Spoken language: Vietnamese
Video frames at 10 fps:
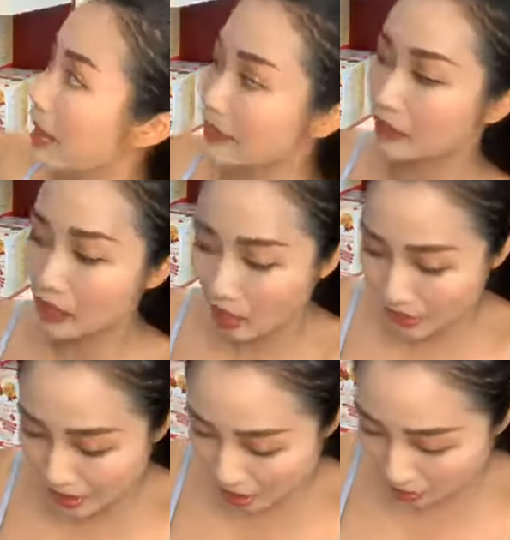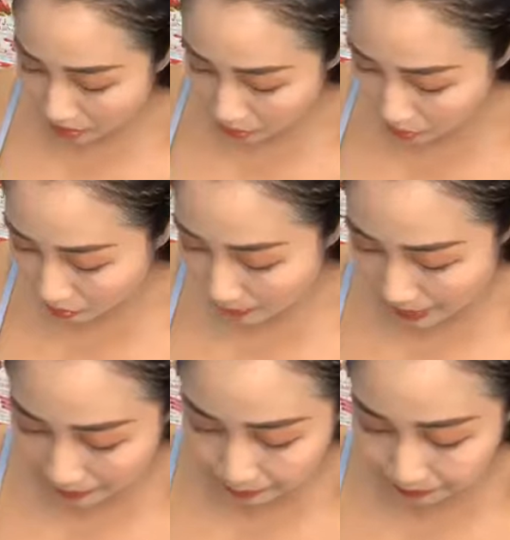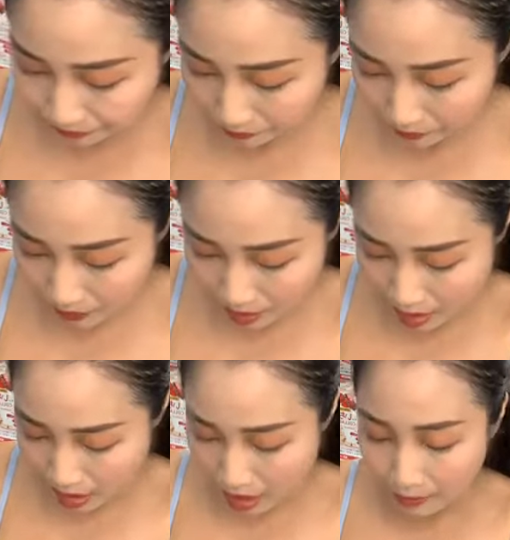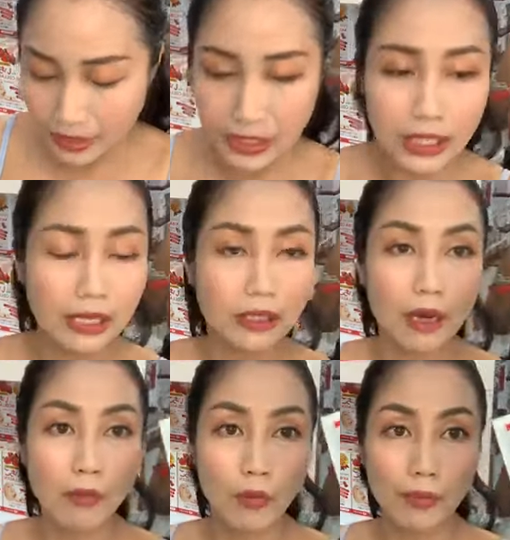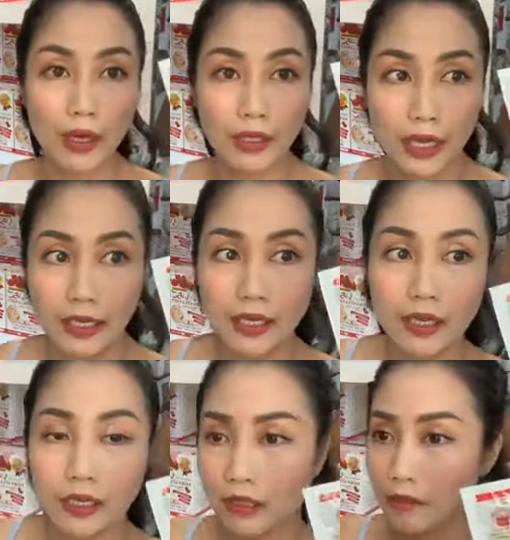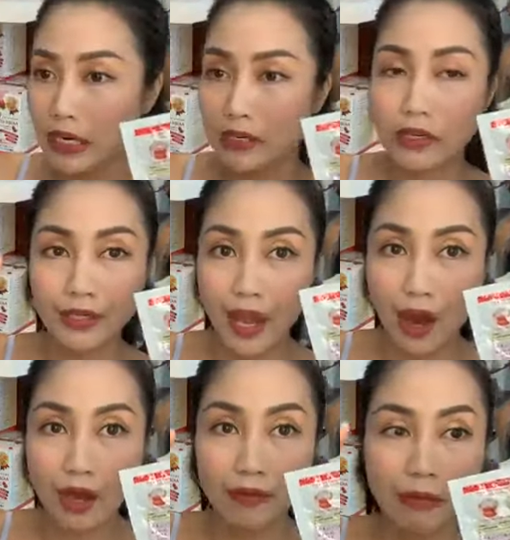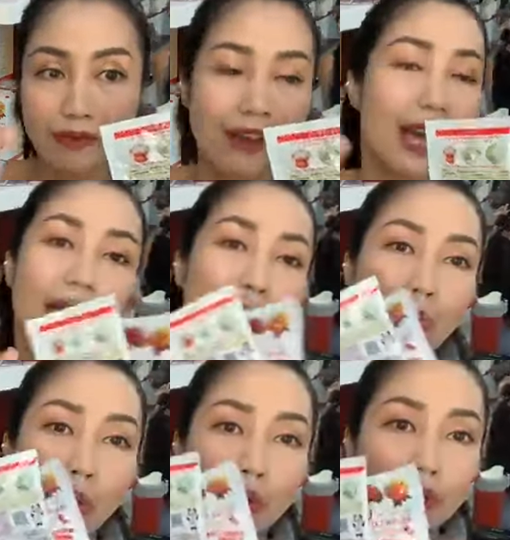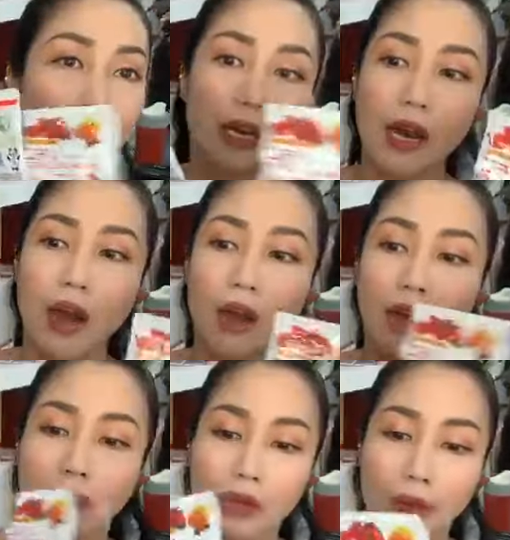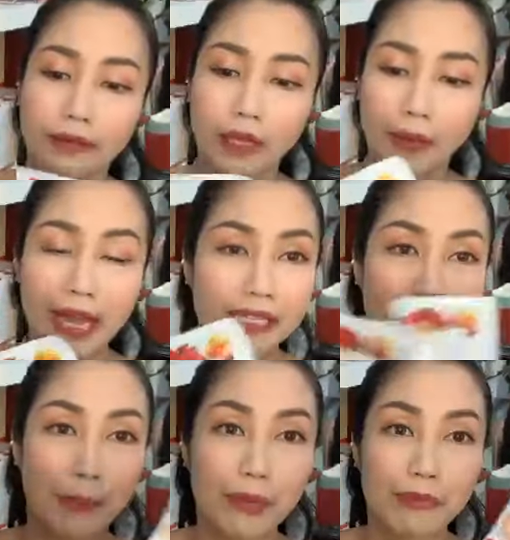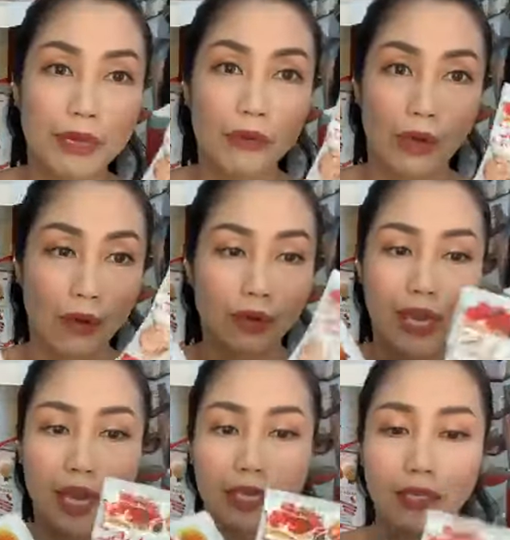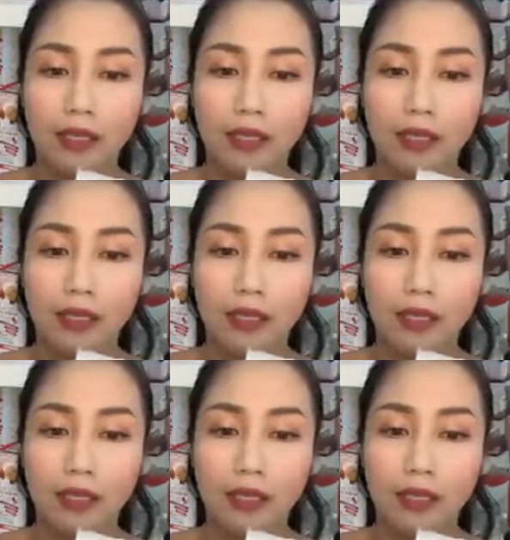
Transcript: mang những cái gói nhỏ này thôi các bạn. Mình chỉ cần có một cái bình nước nhỏ, mình pha là mình uống rất là ngon, khoảng tầm hai trăm năm mươi mi-li-lít là ok.